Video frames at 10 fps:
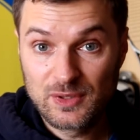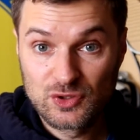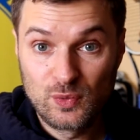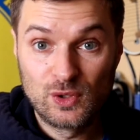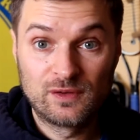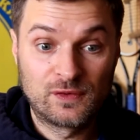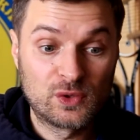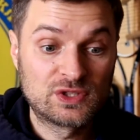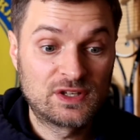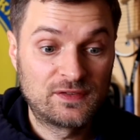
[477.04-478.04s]
матчболов
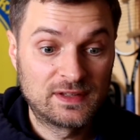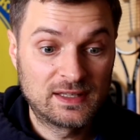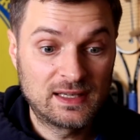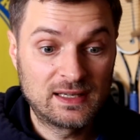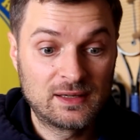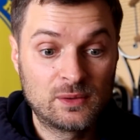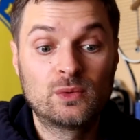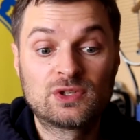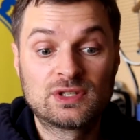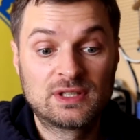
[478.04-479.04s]
Роджера Федерера
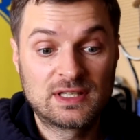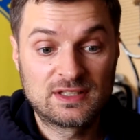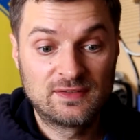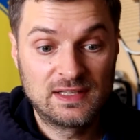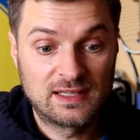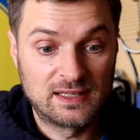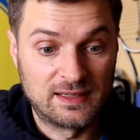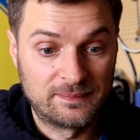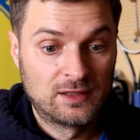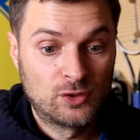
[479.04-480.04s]
очень даже
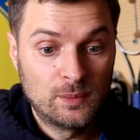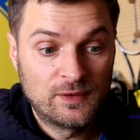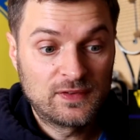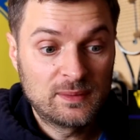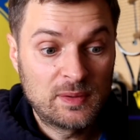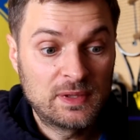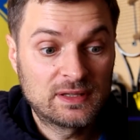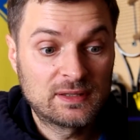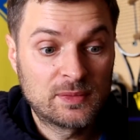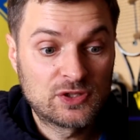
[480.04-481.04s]
велика. Кто бы в те
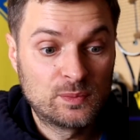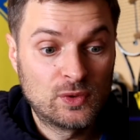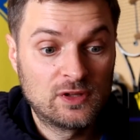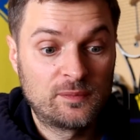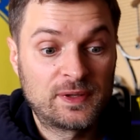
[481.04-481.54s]
моменты матчболов